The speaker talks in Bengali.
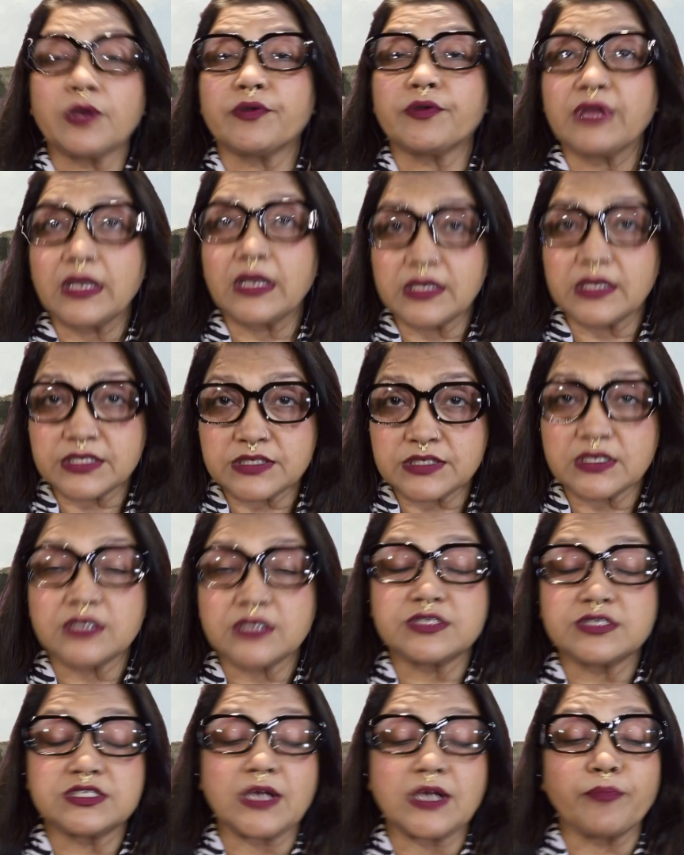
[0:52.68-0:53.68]
রিয়েল এস্টেট
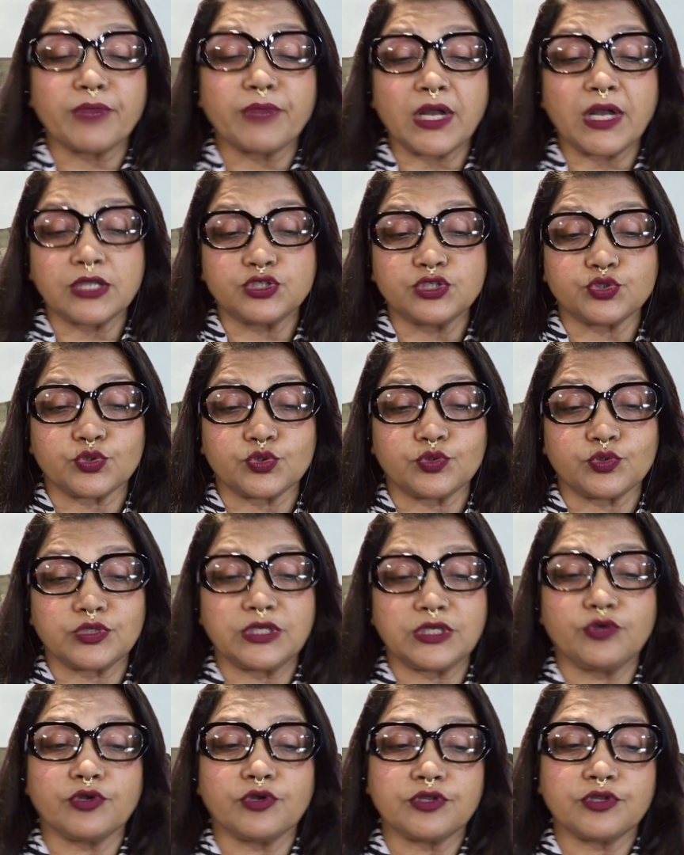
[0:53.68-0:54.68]
সাম্রাজ্য
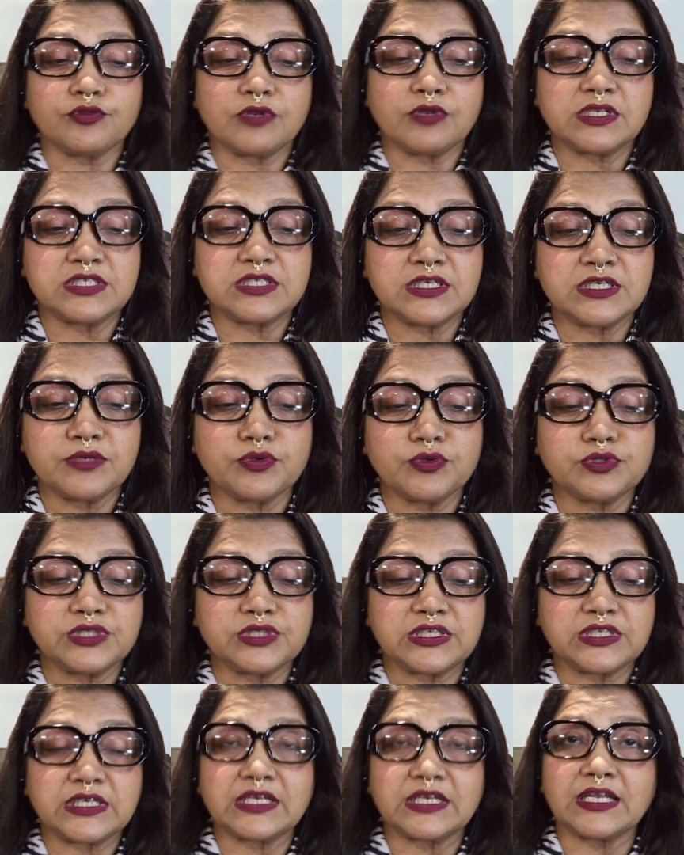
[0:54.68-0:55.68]
উনি গড়ে তুলেছেন এবং
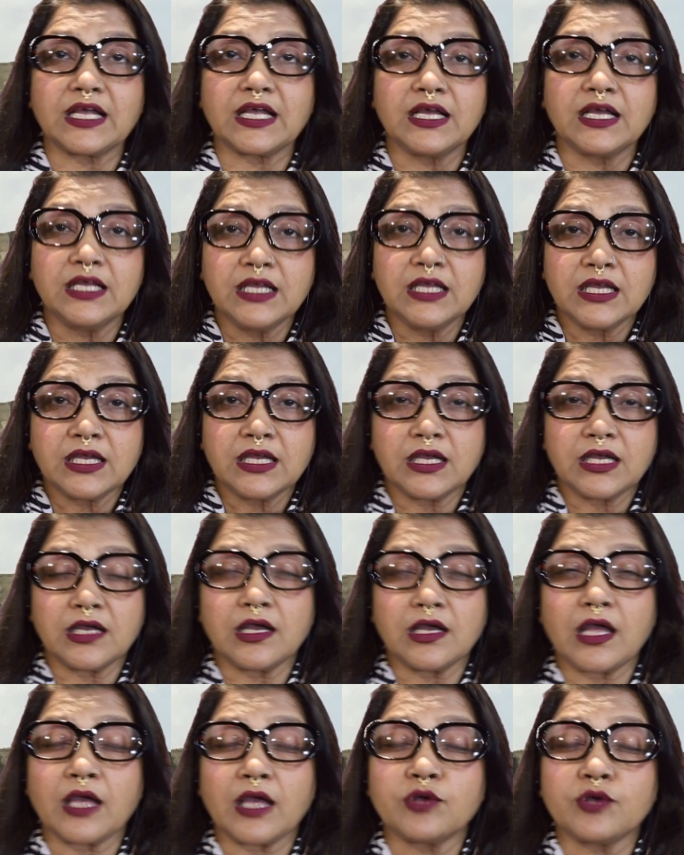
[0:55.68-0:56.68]
যেটা কিনা
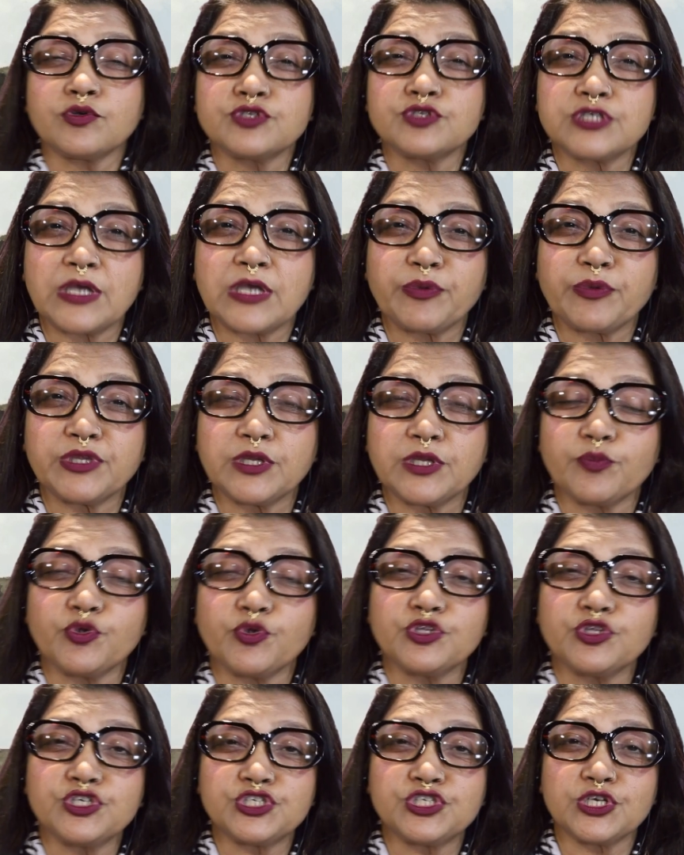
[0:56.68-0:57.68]
এখন যে আমাদের
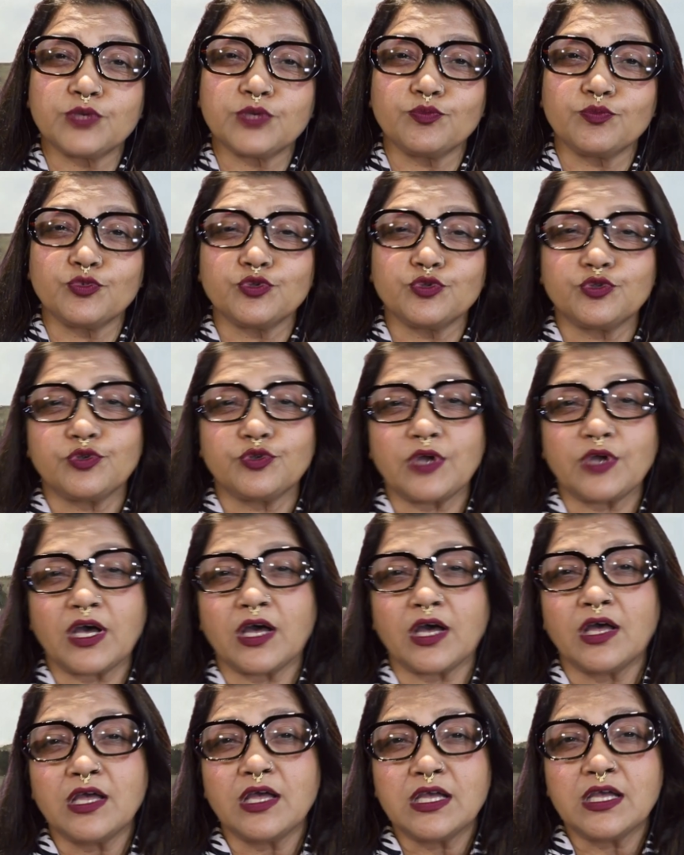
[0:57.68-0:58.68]
বৈদেশিক মুদ্রা
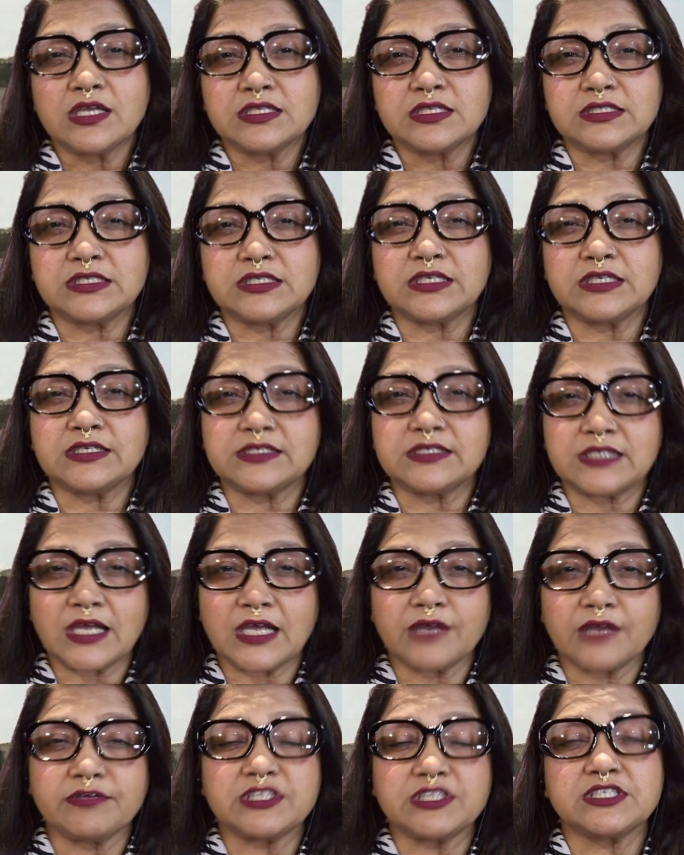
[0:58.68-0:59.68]
যে
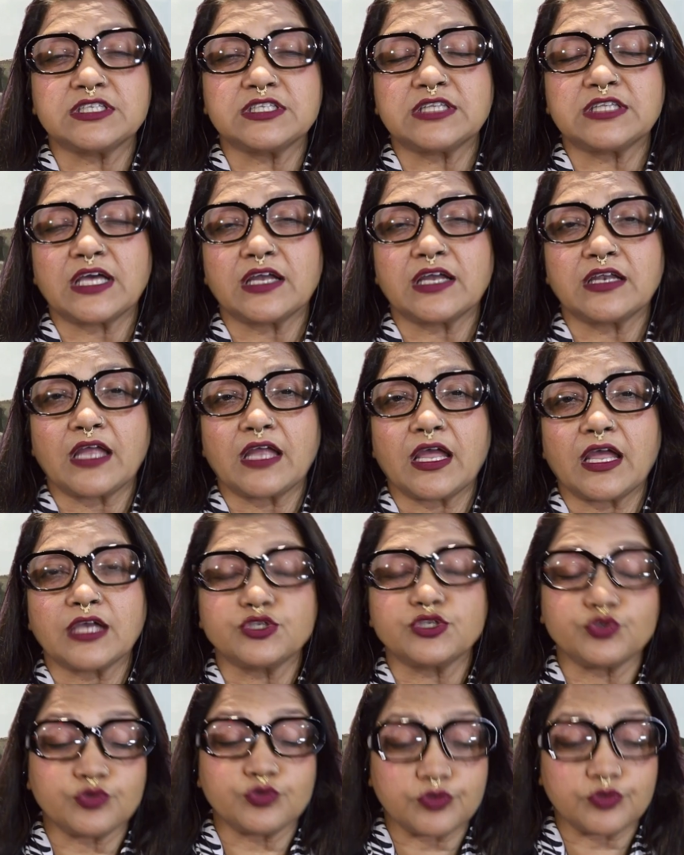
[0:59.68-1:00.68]
রিজার্ভ আছে তার এক
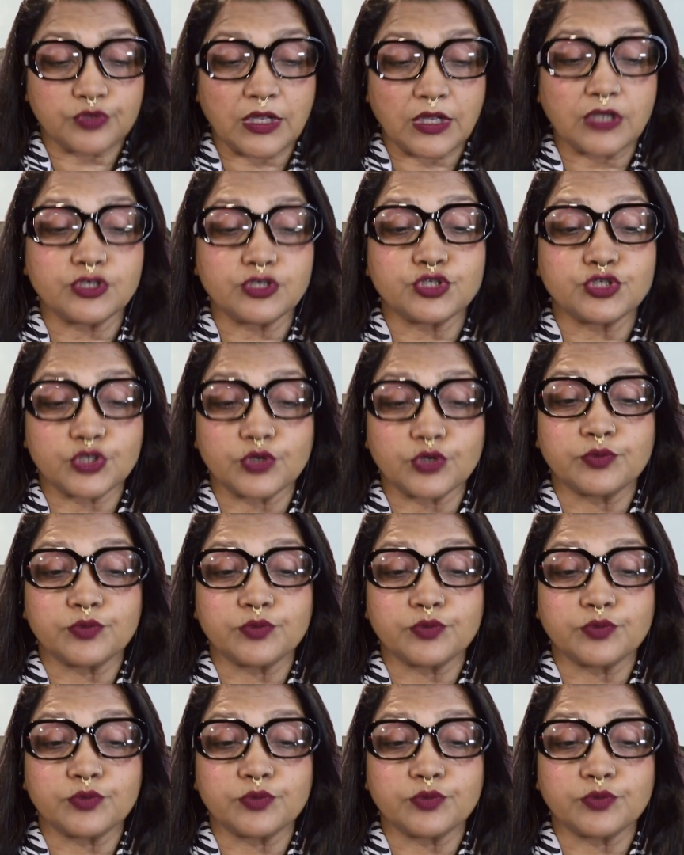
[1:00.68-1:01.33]
চতুর্থাংশ